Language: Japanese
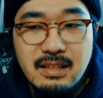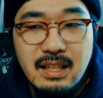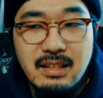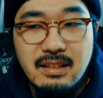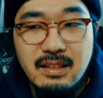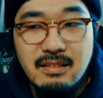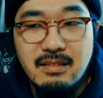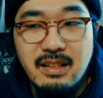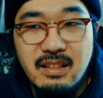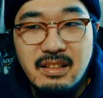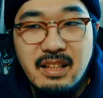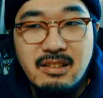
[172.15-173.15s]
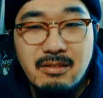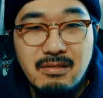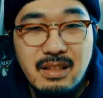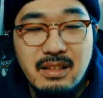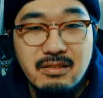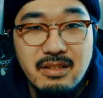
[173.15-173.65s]
なんだろう
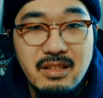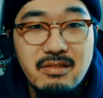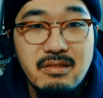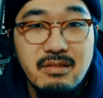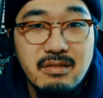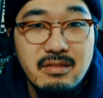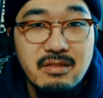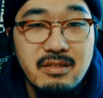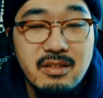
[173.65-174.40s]
レトロなあの技術